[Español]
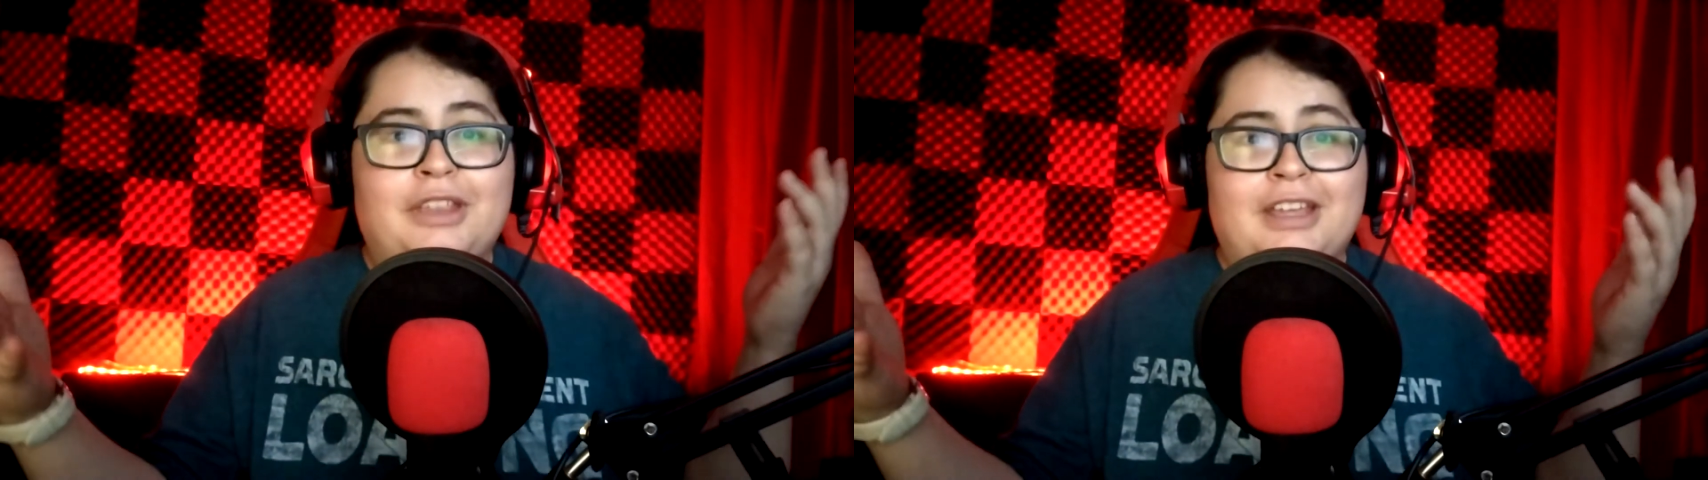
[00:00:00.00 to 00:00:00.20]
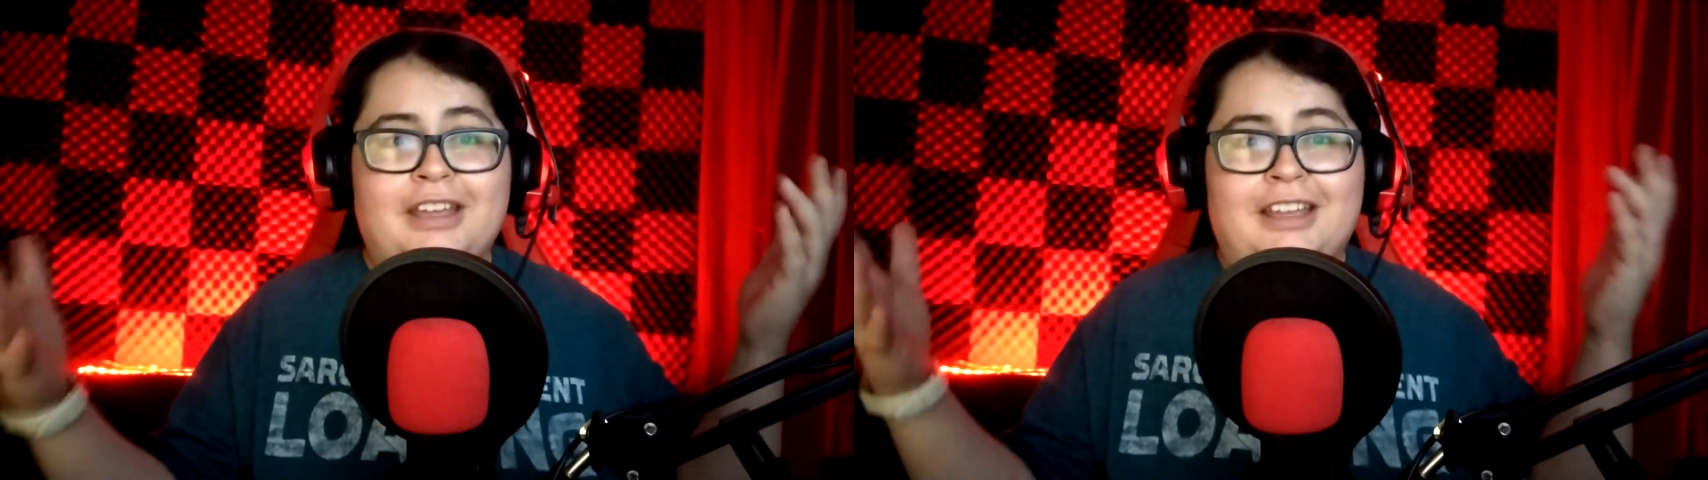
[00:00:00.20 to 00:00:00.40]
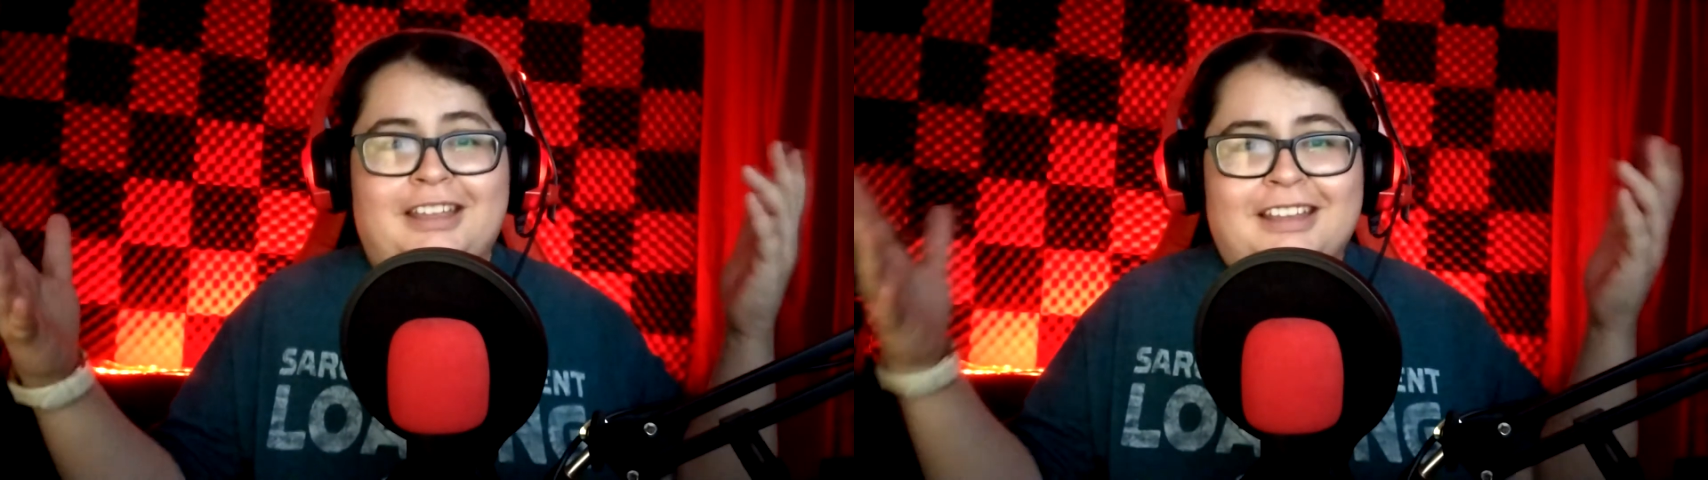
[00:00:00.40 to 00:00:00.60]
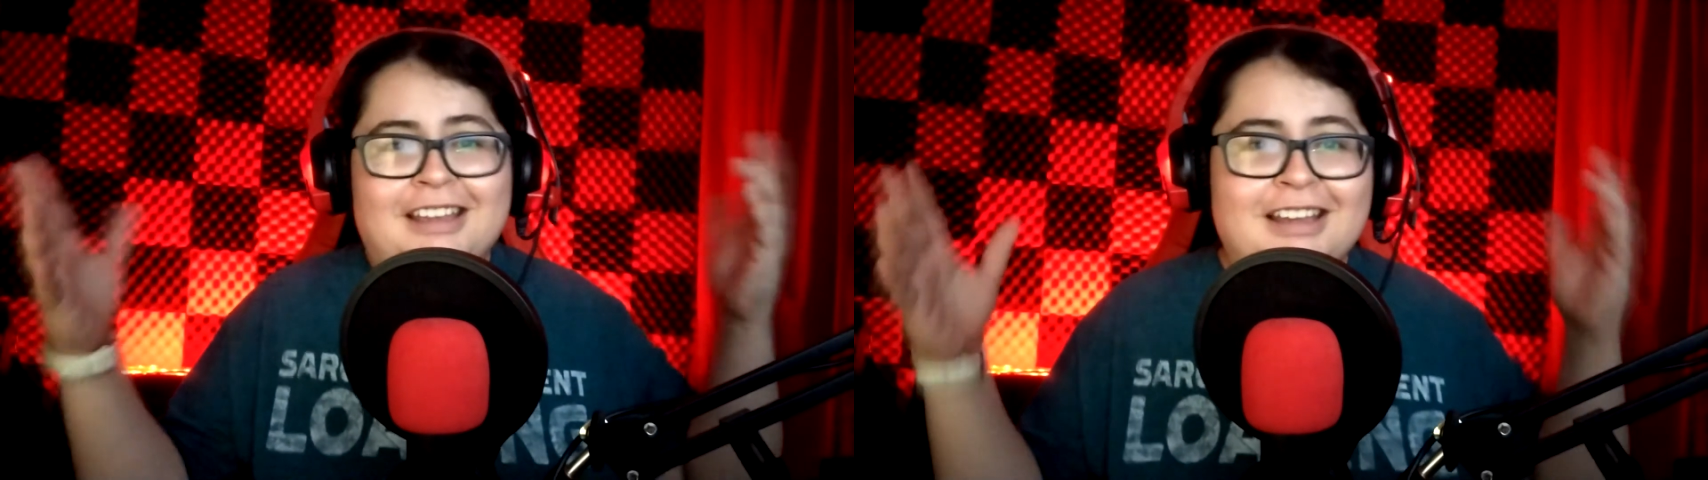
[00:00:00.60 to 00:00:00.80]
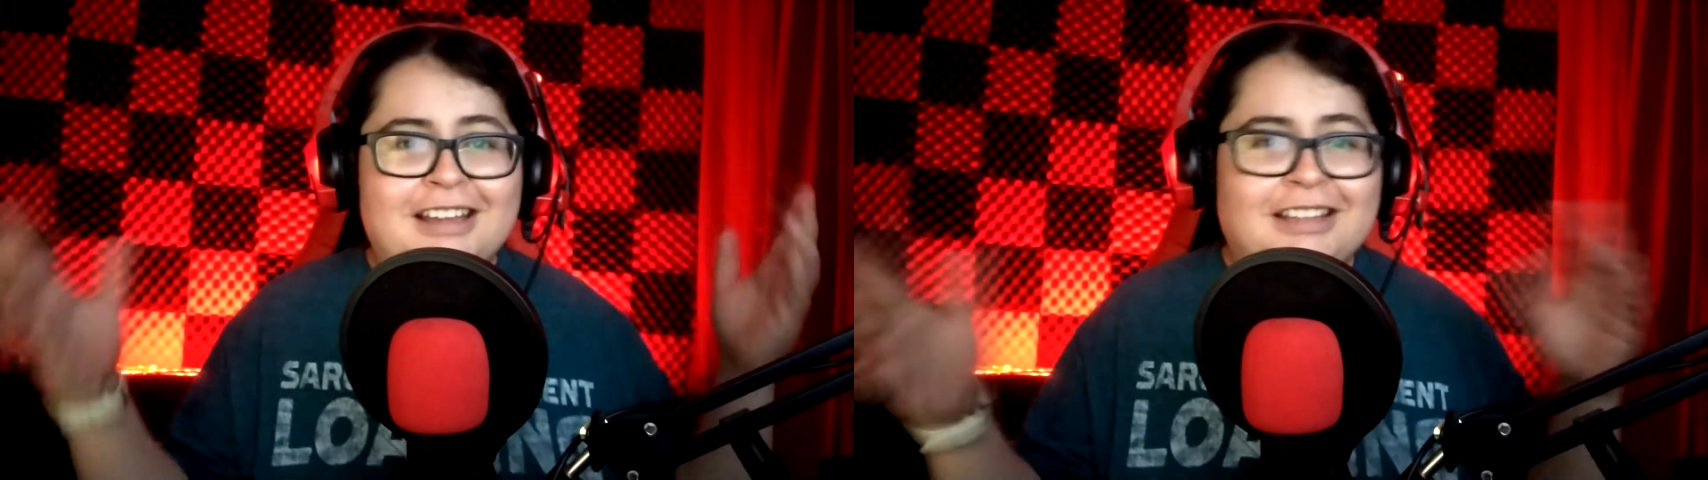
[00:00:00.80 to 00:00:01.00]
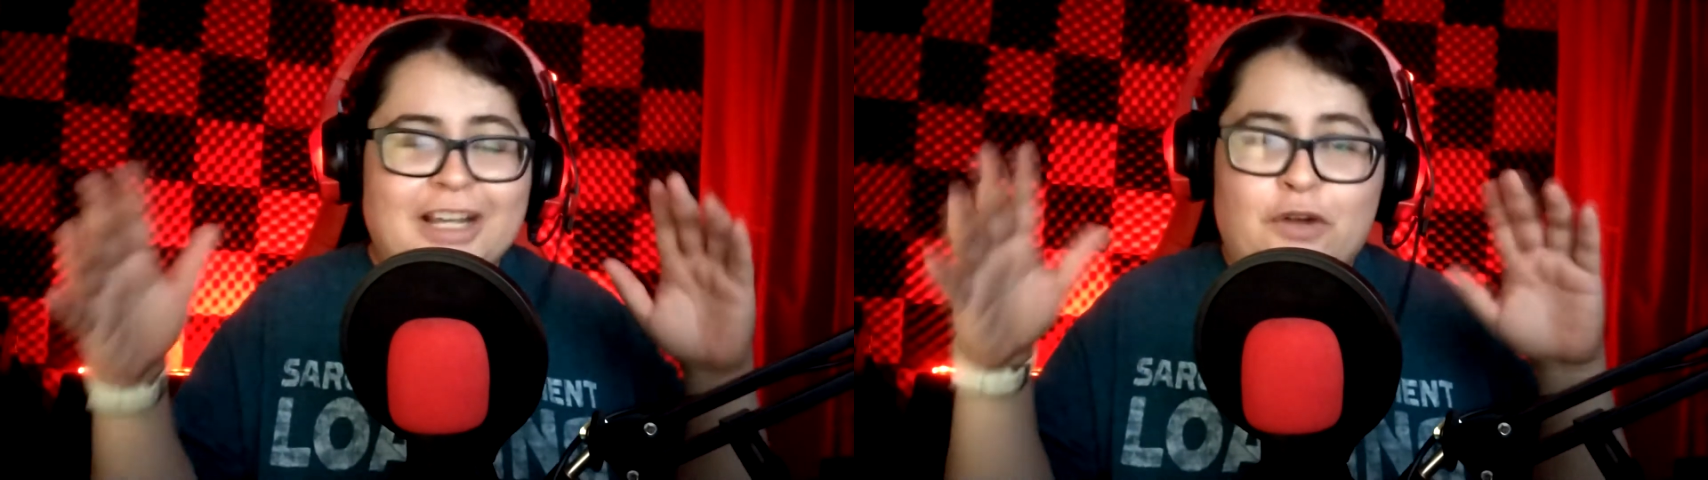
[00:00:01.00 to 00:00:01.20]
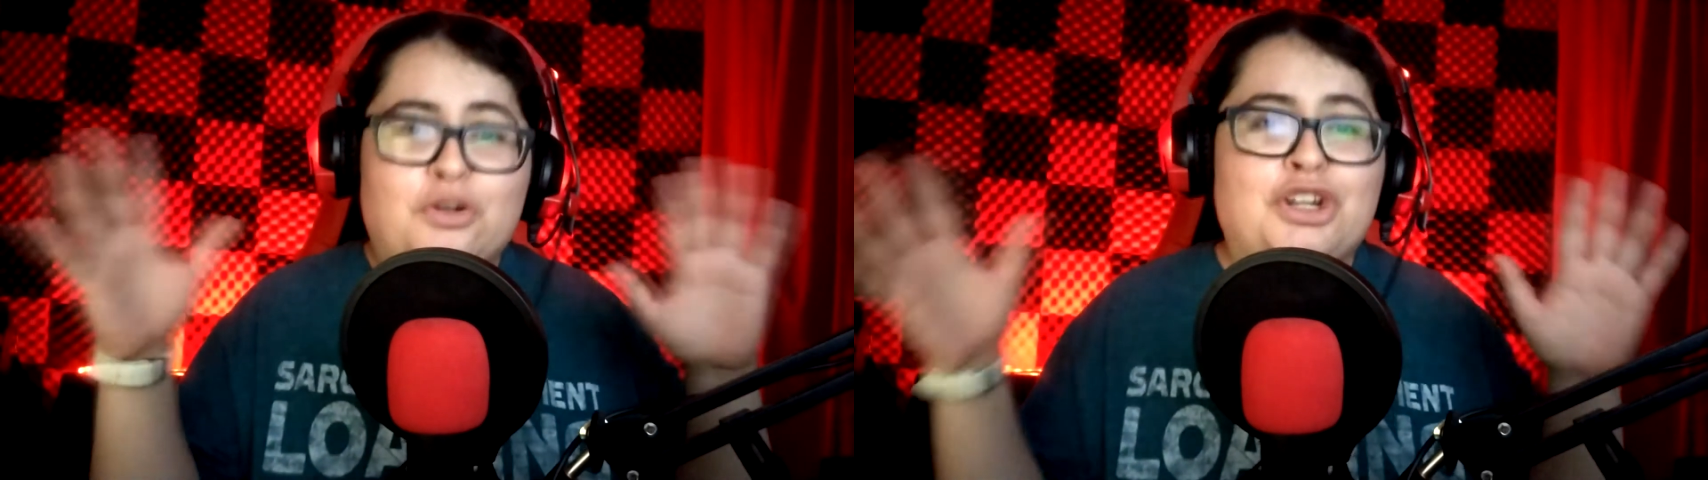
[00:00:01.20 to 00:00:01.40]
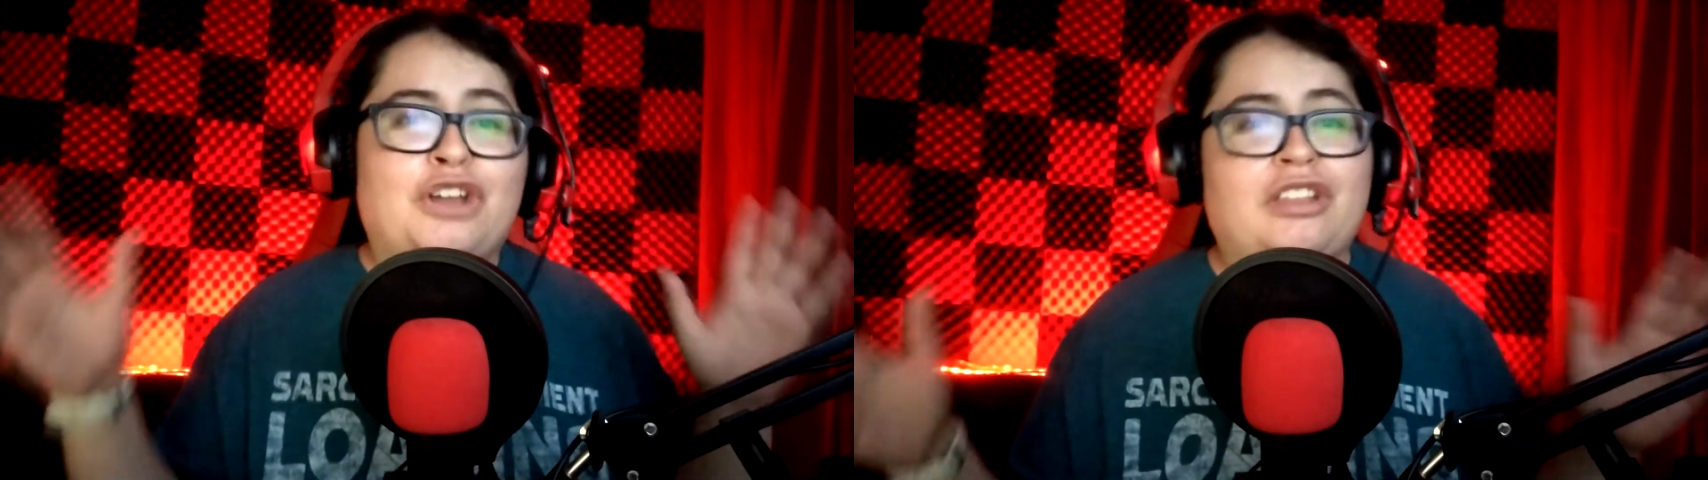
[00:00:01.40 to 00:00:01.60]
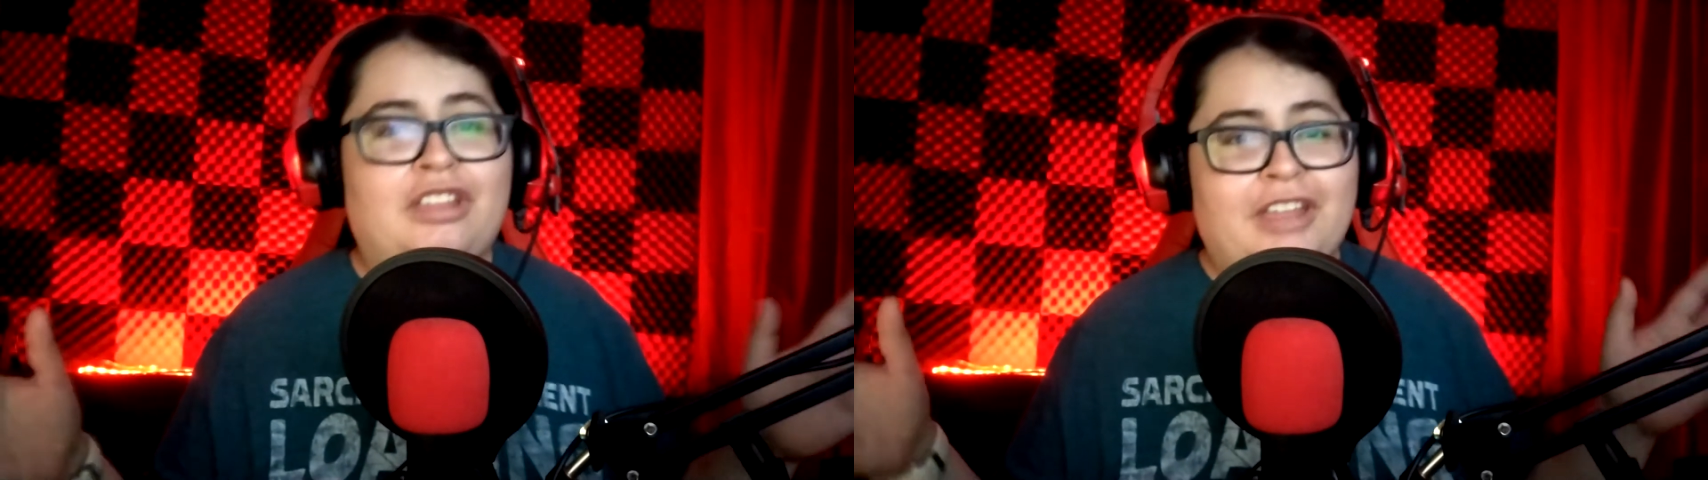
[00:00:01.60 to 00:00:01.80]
de, curiosos